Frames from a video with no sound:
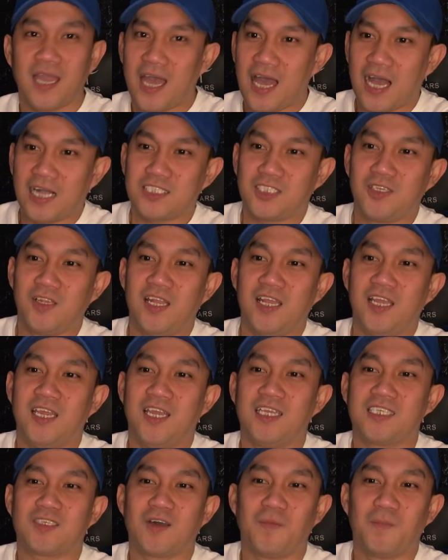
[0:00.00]

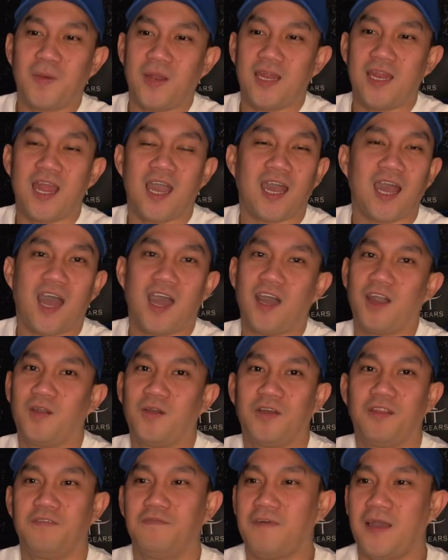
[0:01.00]
Actually, sobrang
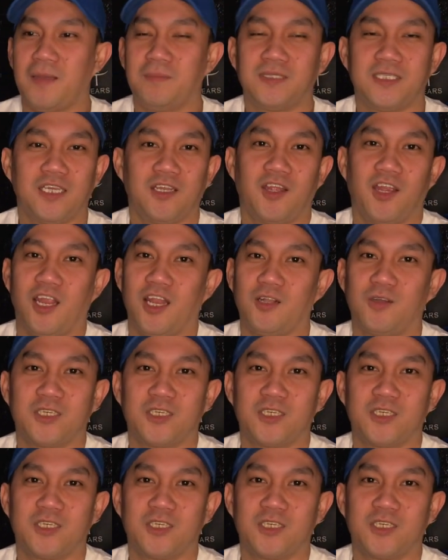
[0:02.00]
nakaka-good vibe si girl.